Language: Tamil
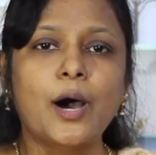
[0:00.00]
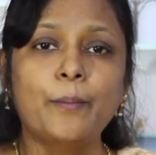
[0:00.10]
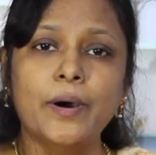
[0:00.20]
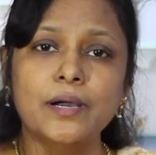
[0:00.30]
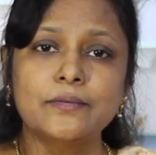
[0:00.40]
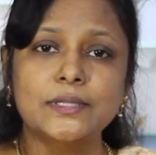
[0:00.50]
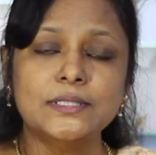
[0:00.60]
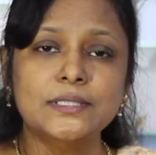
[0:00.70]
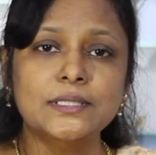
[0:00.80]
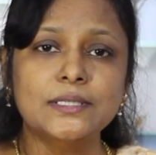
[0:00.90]
அப்பாவுக்கு
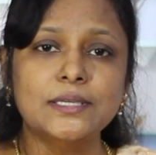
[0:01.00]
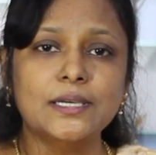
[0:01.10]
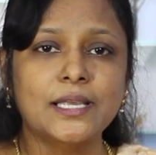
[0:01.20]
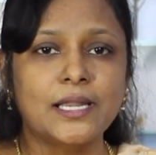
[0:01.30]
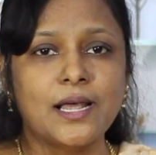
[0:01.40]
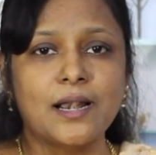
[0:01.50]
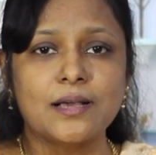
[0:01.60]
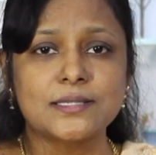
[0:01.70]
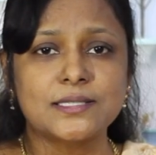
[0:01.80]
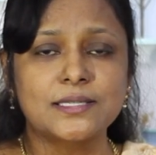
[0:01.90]
வந்து நான்
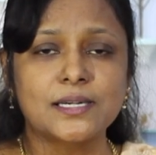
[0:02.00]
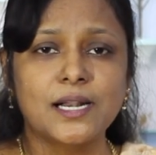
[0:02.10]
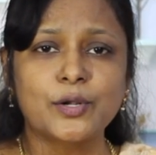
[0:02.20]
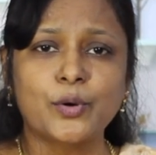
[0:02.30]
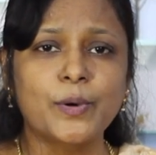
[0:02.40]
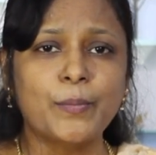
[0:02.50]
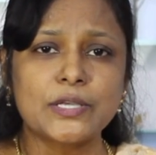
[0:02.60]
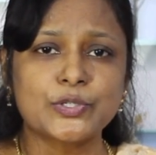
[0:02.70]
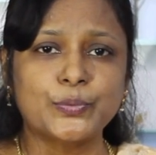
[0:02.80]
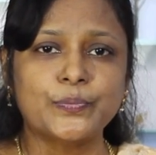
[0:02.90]
லாஸ்ட்டுன்றனால ரொம்ப
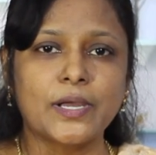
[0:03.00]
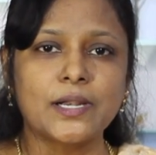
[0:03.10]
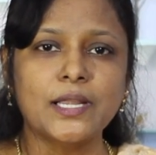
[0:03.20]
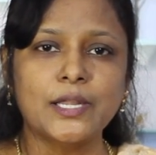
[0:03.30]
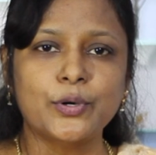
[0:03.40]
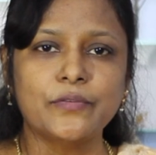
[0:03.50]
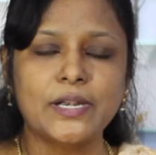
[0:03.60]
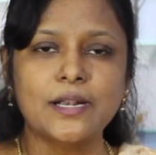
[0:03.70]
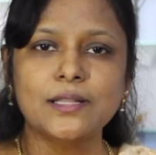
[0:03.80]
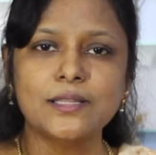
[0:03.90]
பாசம் அதனால் என்னோட
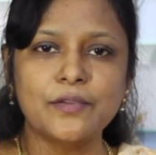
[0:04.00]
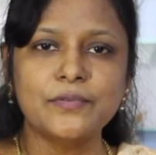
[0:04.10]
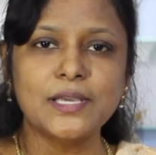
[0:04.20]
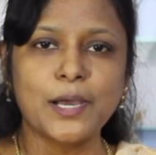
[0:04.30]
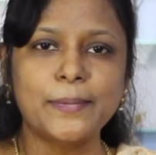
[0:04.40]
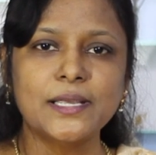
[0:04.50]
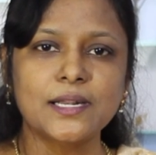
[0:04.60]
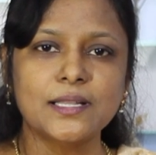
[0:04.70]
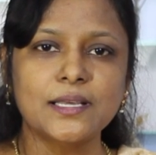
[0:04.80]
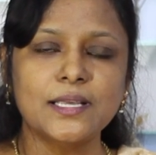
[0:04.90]
வெண்லா தேவி
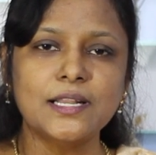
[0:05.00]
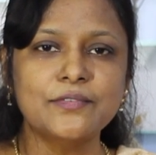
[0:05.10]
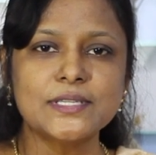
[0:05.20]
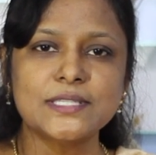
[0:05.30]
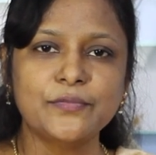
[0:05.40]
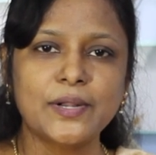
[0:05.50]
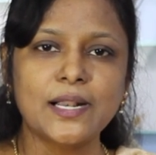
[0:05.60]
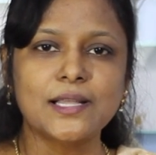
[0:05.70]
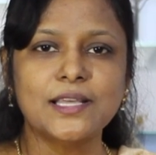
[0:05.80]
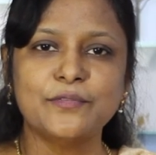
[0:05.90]
அப்படிங்கிறத இளவரசி
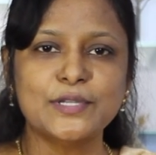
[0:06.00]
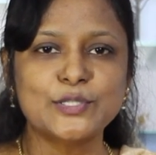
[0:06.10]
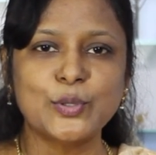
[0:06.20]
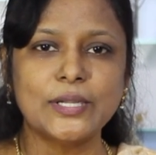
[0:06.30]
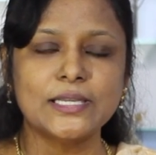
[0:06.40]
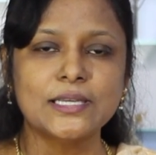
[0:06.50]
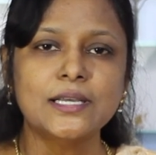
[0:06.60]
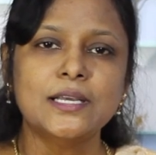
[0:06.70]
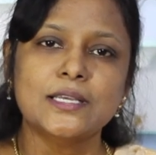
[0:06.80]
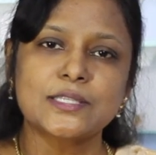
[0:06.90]
வெண்லா தேவின்னு சொல்லிட்டு
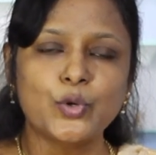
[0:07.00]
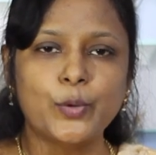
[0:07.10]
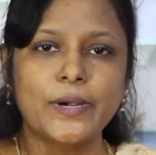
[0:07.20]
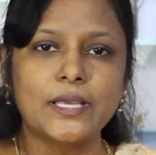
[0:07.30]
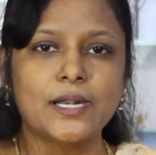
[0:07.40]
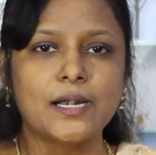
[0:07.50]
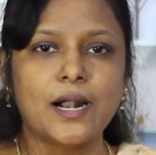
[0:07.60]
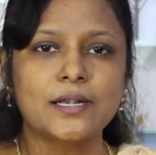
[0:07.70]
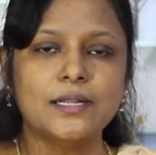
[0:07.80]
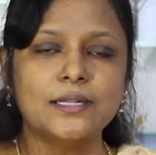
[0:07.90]
ஸ்கூல் படிக்கிற
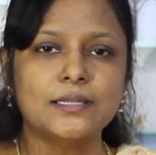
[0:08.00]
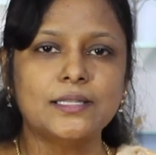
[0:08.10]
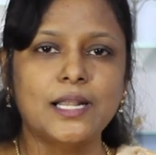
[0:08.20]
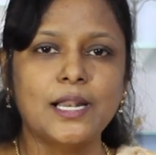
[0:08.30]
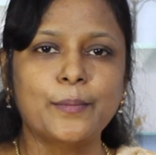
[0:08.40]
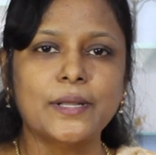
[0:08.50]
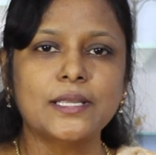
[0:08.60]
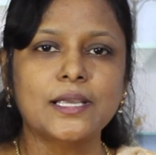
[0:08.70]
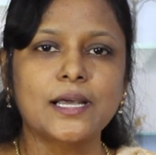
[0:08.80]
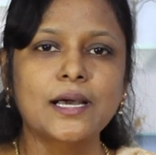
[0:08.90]
நாட்கள் இதில் எல்லாம்
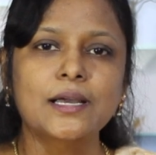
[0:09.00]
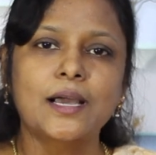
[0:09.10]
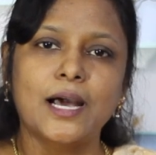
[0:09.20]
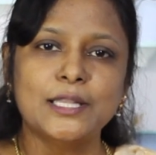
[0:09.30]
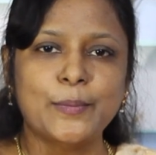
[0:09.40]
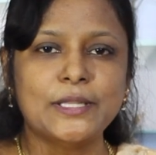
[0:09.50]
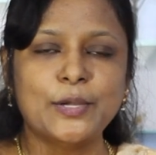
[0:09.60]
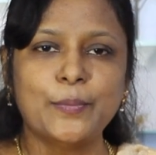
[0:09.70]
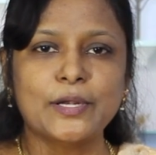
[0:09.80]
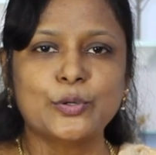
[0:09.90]
பார்த்தீங்கன்னா அந்த
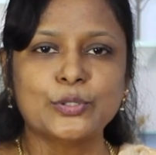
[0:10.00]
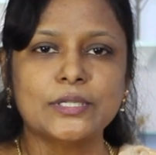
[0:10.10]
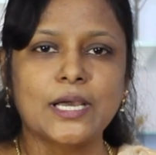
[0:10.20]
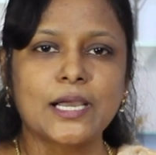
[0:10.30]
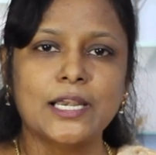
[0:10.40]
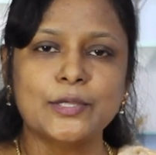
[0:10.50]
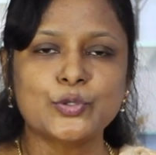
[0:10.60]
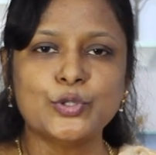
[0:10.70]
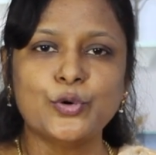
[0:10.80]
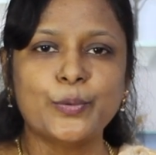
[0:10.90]
மாதிரி பேர் கொடுத்துட்டாங்க என்னை
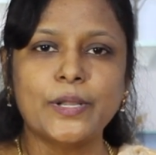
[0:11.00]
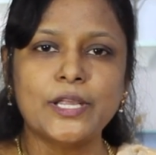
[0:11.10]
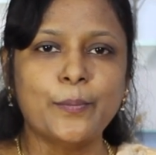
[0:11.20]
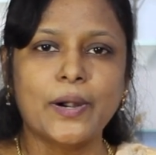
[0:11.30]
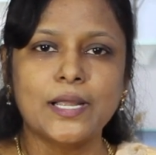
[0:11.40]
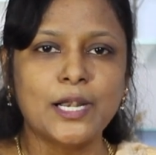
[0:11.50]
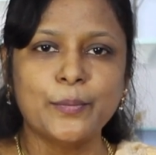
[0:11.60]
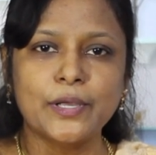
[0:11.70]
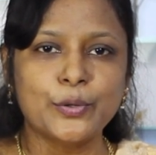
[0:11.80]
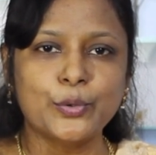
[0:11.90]
சுற்றி ஒரு பெரிய
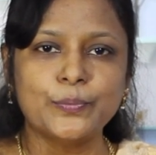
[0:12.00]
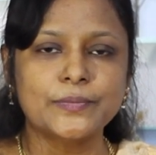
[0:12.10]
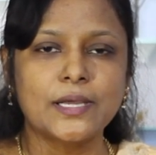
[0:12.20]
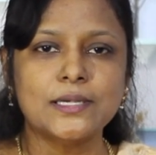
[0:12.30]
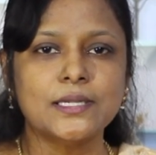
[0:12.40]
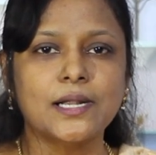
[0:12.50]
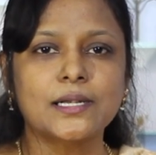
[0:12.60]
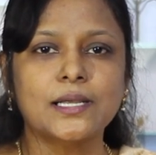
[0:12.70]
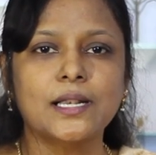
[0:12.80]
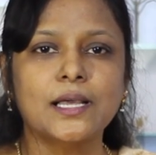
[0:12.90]
பட்டாளமே இருக்கும் அன்றைய
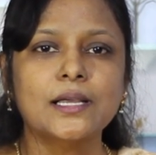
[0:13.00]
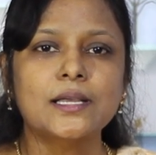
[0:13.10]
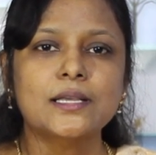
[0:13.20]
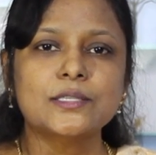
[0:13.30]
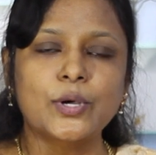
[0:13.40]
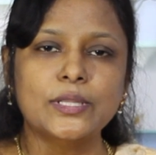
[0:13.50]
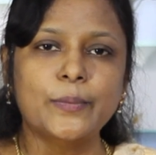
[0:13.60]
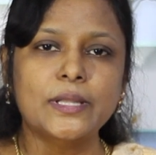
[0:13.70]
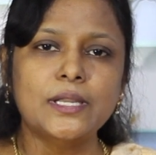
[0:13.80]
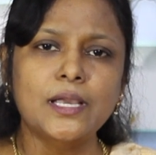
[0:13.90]
நாட்களில் ஸோ அந்த
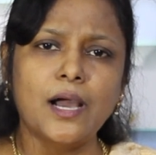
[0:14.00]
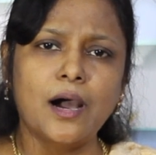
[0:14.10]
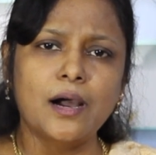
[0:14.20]
மாதிரி